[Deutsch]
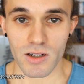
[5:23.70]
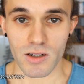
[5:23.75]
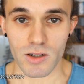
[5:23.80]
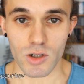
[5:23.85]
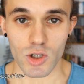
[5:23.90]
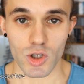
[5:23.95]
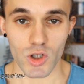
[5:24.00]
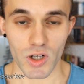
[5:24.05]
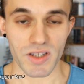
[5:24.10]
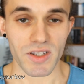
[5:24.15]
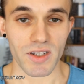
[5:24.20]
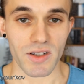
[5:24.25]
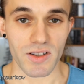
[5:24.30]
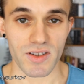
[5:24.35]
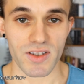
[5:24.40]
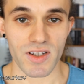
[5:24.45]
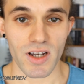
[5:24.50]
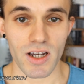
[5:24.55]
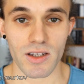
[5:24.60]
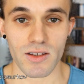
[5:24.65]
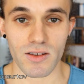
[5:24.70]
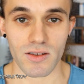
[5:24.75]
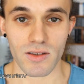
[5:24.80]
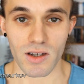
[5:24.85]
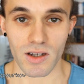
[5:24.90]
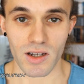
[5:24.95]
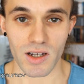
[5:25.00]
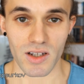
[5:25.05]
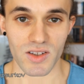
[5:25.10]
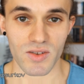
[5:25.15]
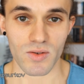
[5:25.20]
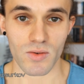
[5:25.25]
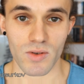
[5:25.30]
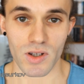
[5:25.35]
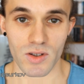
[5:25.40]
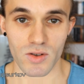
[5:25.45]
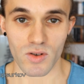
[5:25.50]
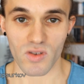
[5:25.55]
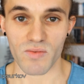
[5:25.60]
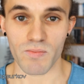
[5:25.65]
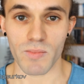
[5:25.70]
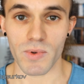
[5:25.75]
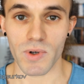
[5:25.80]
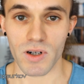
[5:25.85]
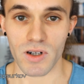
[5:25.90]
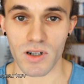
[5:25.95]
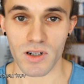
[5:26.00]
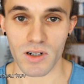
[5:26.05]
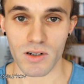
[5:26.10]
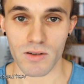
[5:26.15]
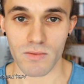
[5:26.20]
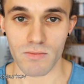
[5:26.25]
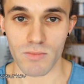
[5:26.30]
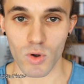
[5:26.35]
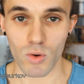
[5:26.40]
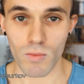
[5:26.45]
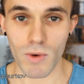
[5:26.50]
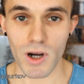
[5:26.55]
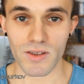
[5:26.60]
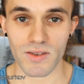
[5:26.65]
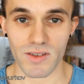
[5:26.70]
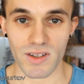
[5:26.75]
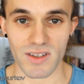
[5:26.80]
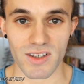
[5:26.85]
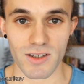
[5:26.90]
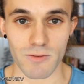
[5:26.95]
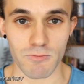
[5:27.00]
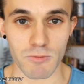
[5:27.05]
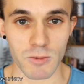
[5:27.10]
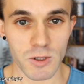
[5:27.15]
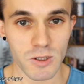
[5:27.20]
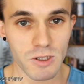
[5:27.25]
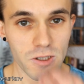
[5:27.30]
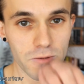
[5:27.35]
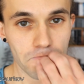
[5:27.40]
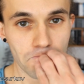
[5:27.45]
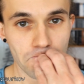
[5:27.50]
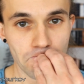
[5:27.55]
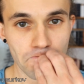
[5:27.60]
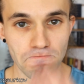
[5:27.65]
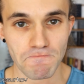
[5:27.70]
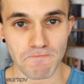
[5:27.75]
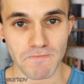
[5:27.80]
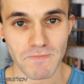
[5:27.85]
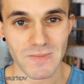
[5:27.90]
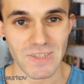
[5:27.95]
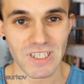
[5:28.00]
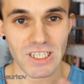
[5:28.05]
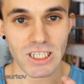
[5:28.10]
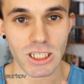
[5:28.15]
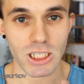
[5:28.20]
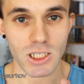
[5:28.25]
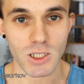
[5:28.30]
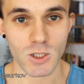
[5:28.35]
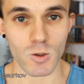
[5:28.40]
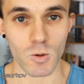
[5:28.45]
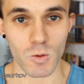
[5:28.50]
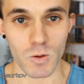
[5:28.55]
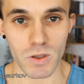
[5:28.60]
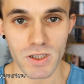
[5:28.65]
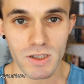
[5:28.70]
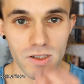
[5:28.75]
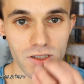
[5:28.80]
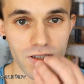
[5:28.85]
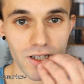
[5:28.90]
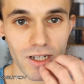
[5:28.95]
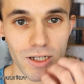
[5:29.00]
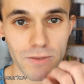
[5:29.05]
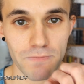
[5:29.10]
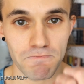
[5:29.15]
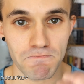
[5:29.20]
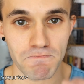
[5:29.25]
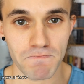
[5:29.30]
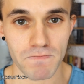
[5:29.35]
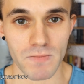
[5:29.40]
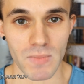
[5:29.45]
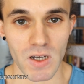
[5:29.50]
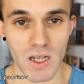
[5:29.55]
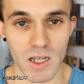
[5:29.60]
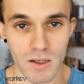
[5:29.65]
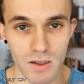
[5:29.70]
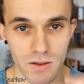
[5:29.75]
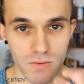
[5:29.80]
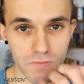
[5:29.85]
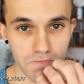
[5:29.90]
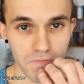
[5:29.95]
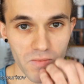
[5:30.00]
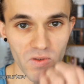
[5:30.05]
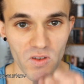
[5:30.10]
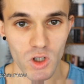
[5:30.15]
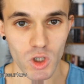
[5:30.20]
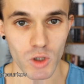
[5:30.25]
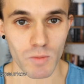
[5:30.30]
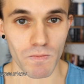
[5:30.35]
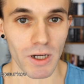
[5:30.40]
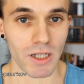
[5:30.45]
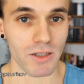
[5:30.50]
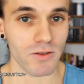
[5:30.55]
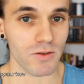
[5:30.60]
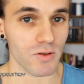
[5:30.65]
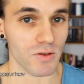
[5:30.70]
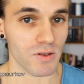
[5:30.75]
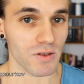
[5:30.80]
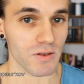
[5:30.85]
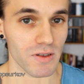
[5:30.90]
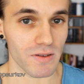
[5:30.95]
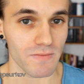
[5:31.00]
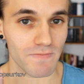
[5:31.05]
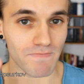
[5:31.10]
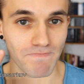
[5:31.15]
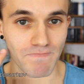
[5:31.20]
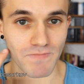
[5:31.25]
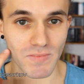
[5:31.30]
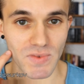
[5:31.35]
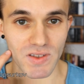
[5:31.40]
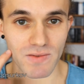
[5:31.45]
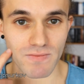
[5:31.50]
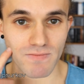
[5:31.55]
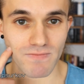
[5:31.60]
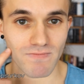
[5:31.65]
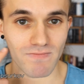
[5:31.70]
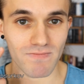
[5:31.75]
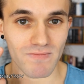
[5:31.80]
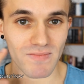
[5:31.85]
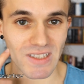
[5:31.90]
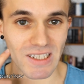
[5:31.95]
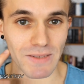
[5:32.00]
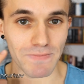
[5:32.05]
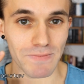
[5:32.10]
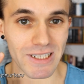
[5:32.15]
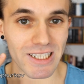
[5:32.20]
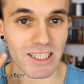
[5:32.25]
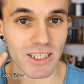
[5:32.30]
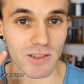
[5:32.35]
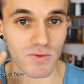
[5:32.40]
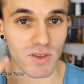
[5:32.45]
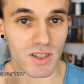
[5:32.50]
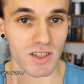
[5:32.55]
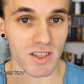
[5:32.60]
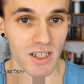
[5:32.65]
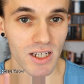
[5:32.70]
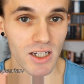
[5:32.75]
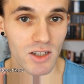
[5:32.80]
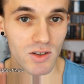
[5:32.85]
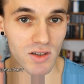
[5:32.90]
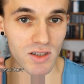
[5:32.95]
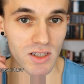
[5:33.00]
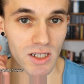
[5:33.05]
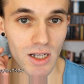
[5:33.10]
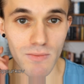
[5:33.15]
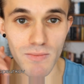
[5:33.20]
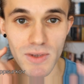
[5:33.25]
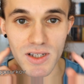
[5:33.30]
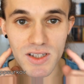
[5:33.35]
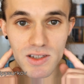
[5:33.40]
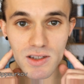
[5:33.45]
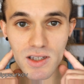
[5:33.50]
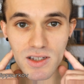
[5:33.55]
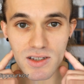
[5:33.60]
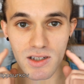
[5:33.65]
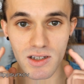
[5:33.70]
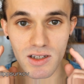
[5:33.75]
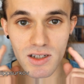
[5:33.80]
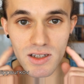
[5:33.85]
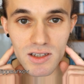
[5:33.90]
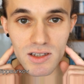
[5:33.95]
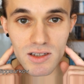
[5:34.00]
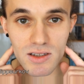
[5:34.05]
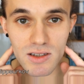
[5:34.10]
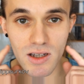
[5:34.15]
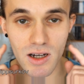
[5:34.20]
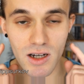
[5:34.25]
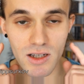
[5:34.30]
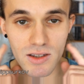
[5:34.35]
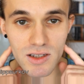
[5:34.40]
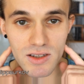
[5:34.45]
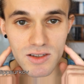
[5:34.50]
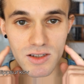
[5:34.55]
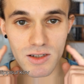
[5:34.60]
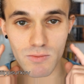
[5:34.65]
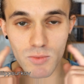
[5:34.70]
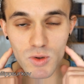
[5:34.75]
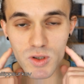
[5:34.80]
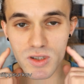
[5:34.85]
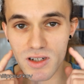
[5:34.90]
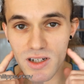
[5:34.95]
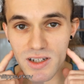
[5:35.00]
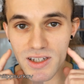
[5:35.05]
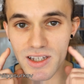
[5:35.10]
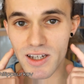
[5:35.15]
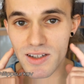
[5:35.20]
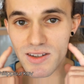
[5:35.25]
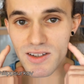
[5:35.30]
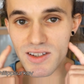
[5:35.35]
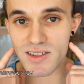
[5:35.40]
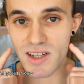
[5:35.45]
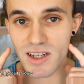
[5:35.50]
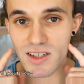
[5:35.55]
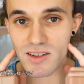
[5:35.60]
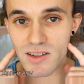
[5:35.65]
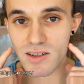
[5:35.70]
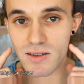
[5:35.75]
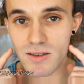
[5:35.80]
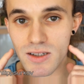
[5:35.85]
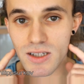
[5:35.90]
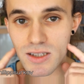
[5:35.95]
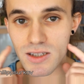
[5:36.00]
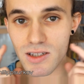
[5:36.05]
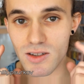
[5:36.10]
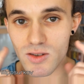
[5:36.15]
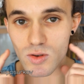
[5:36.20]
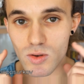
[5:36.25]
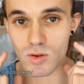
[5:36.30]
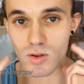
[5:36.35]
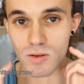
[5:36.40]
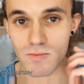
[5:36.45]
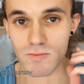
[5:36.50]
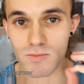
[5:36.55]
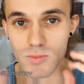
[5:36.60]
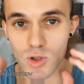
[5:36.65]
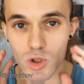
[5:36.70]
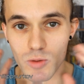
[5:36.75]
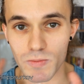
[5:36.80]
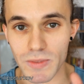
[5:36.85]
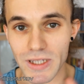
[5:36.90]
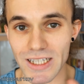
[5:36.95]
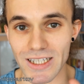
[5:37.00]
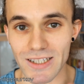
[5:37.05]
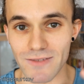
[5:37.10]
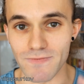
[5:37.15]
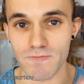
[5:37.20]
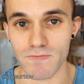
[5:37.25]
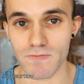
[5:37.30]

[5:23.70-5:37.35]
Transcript: äh, stressige Zeiten, dann kannst du das oft beobachten, dass der Mund richtig zu ist, die Lippen verspannt und äh, beißt auf die Zähne zusammen. Man sieht das äh, daran, dass die Muskeln hier an der Seite dann so spielen.